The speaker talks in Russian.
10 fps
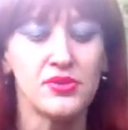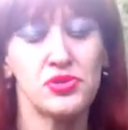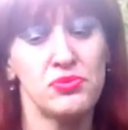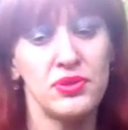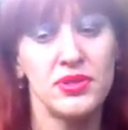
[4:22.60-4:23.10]

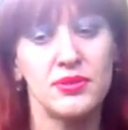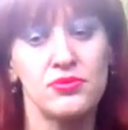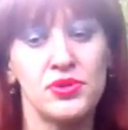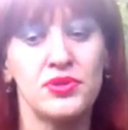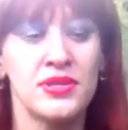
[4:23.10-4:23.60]
Животные
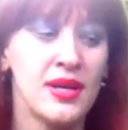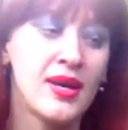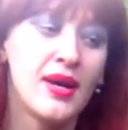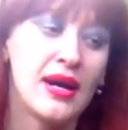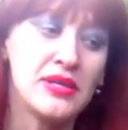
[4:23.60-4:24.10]
слушаются,
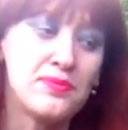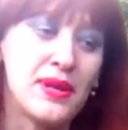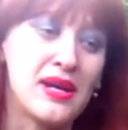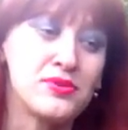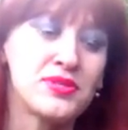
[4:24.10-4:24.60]
они
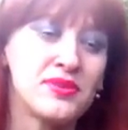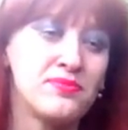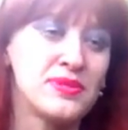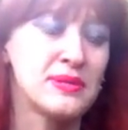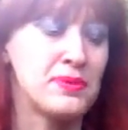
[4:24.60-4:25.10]
прячутся
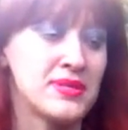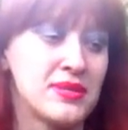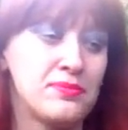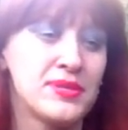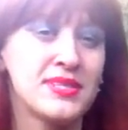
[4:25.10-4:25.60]
в
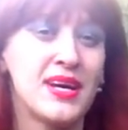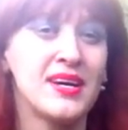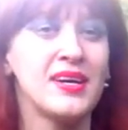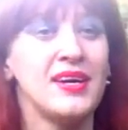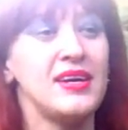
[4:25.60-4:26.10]
безопасных местах,
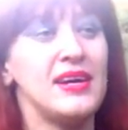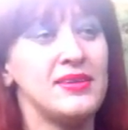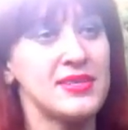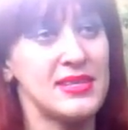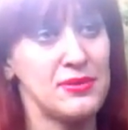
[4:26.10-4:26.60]
и
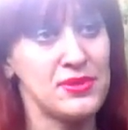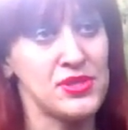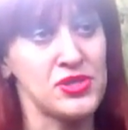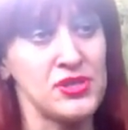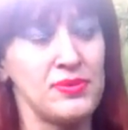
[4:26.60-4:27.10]
они
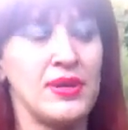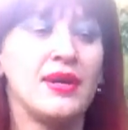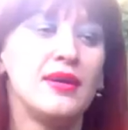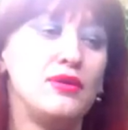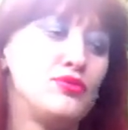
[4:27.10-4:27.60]
остаются живы.
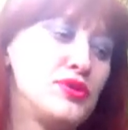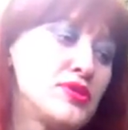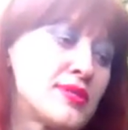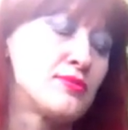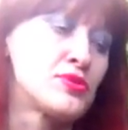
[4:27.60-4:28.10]
Люди
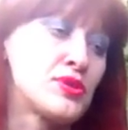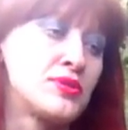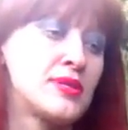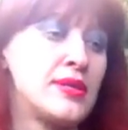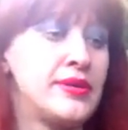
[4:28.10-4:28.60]
не
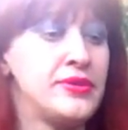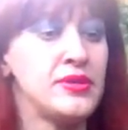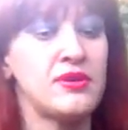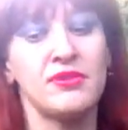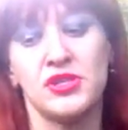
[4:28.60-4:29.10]
слушаются, для
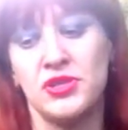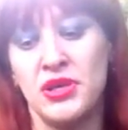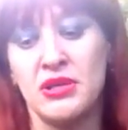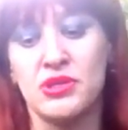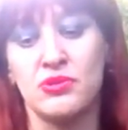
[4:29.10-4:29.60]
них
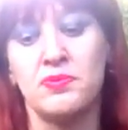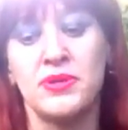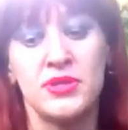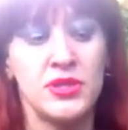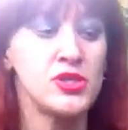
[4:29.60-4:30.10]
важнее свой
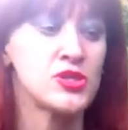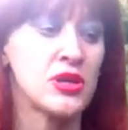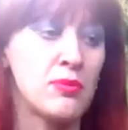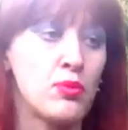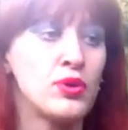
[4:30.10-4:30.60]
престиж,
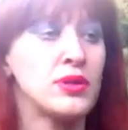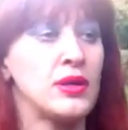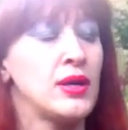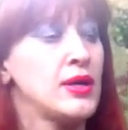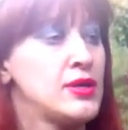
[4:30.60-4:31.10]

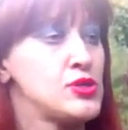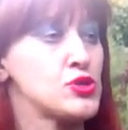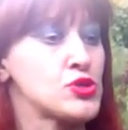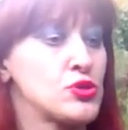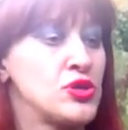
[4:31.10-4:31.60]
работа,
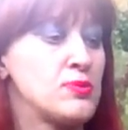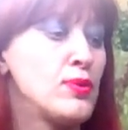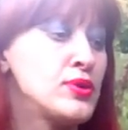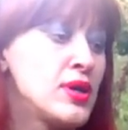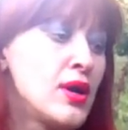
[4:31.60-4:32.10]
еще
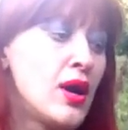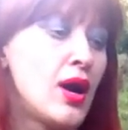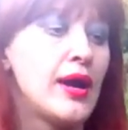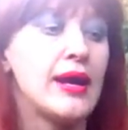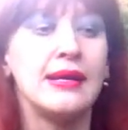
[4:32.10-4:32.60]
что-нибудь.
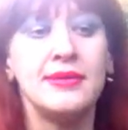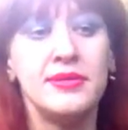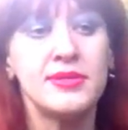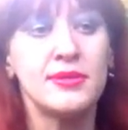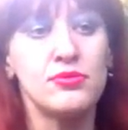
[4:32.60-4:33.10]
И они
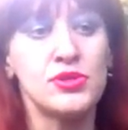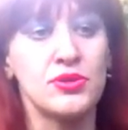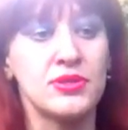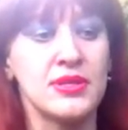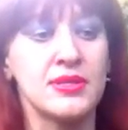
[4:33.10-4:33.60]
не
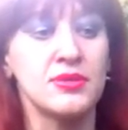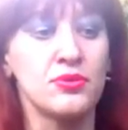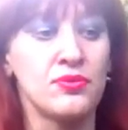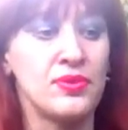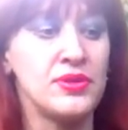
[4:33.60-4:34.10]
слушаются
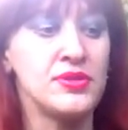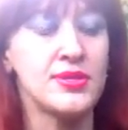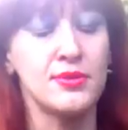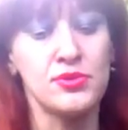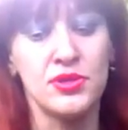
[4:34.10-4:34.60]
снов, они не
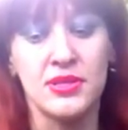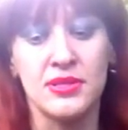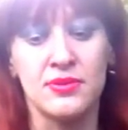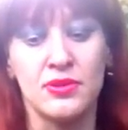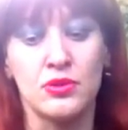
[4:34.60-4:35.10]
слушаются
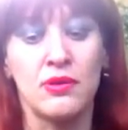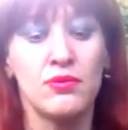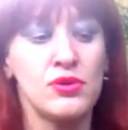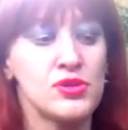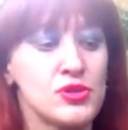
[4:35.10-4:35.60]

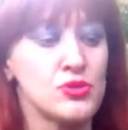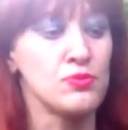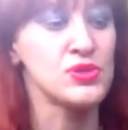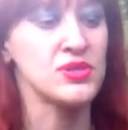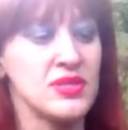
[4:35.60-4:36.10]
того, что
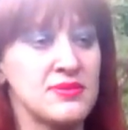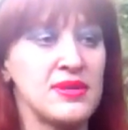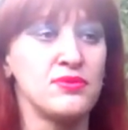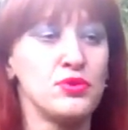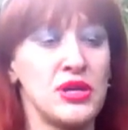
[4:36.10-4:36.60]
можно
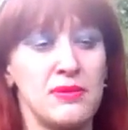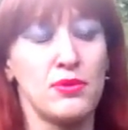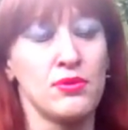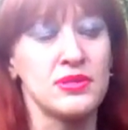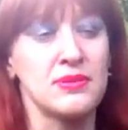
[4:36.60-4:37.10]
назвать внутренним
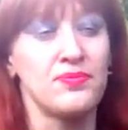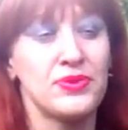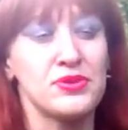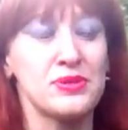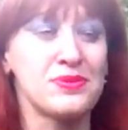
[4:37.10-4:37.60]
голосом,
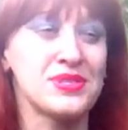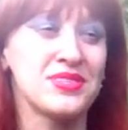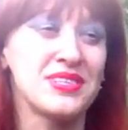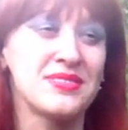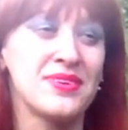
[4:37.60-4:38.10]
то, что
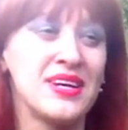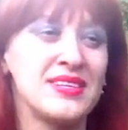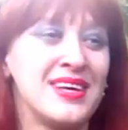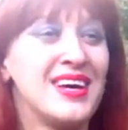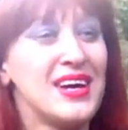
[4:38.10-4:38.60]
можно
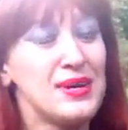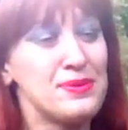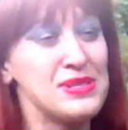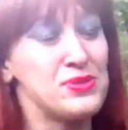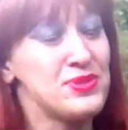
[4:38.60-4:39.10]
назвать
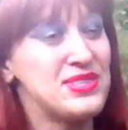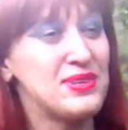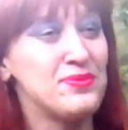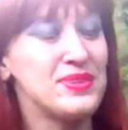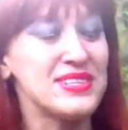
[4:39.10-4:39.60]

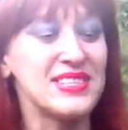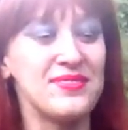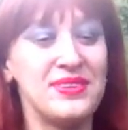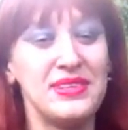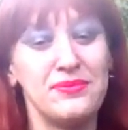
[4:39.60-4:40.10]
предчувствием,
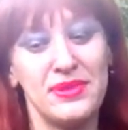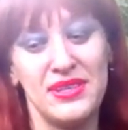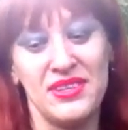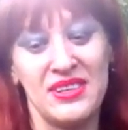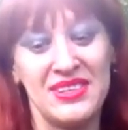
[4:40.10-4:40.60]
ясновидением
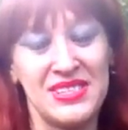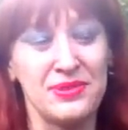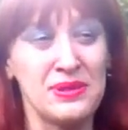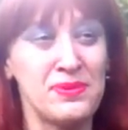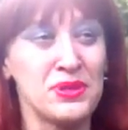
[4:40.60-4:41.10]
или
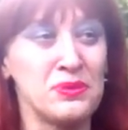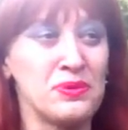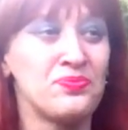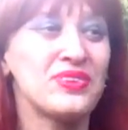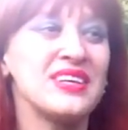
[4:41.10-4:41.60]
чем-то подобным.